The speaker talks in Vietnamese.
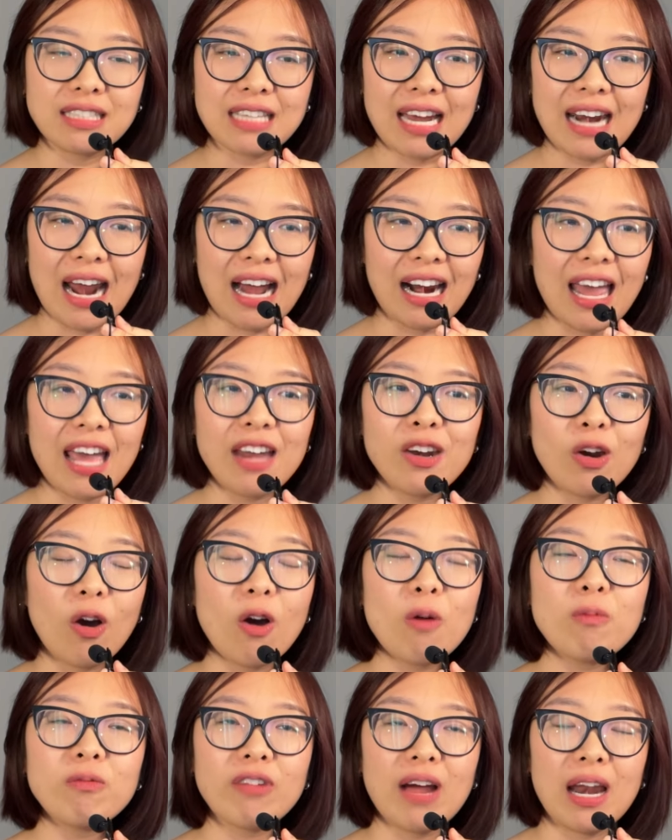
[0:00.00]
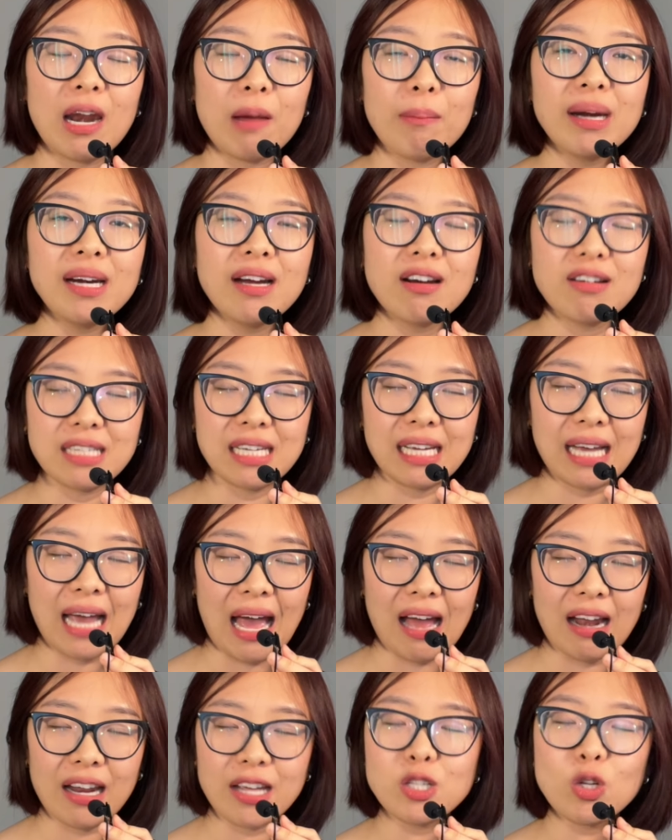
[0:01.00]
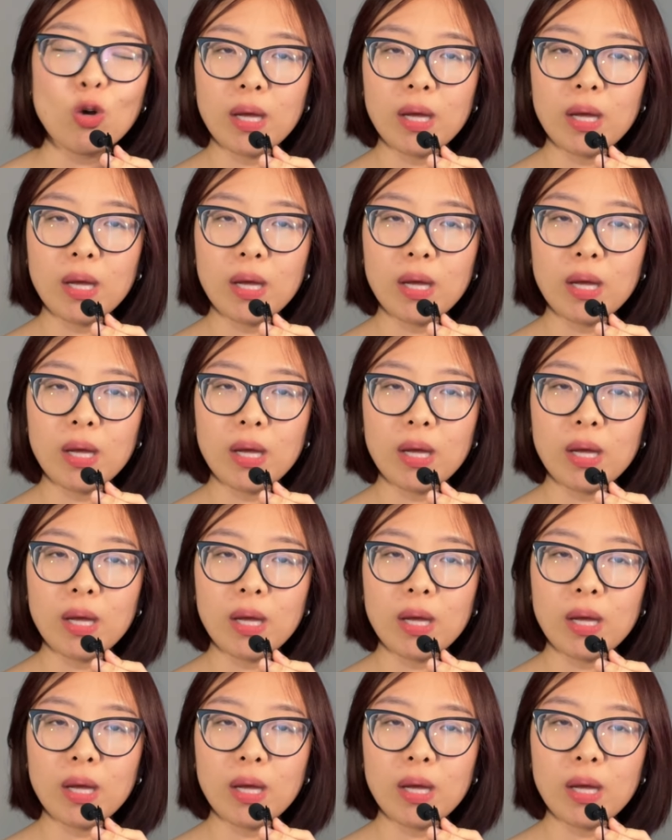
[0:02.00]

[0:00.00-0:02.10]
Nó thực ra đáng lẽ nó không phải là bất ngờ gì cả.